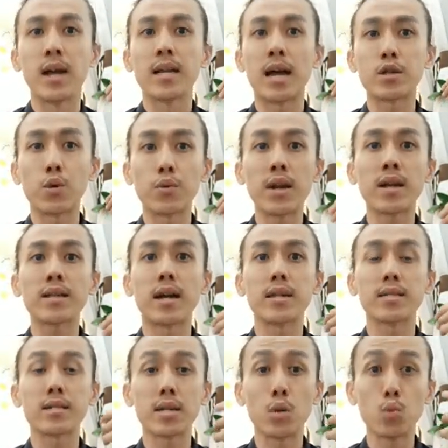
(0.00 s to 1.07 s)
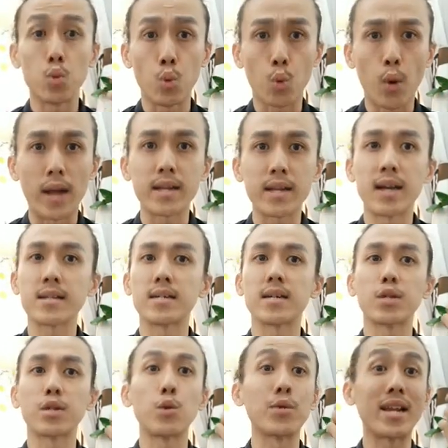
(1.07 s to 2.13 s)
他同样他的这个五官、他
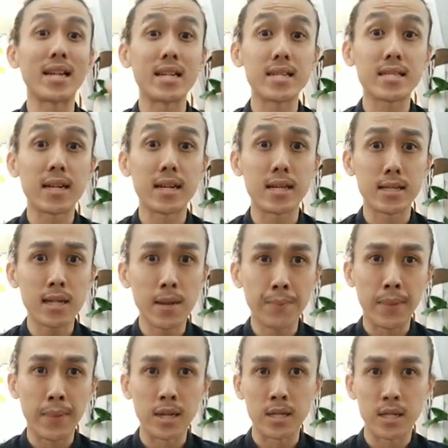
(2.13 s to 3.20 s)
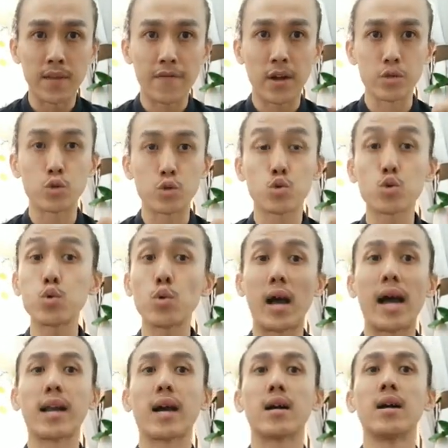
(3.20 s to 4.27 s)
的 uniqueness、他的特别的地方就出
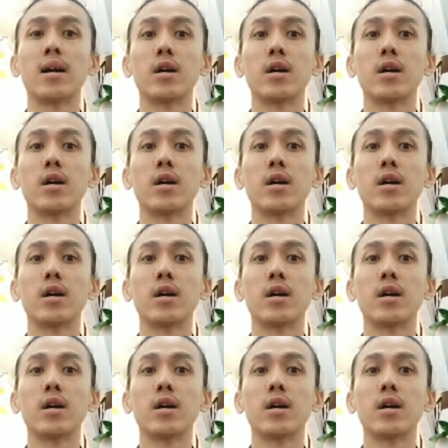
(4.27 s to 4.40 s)
来了，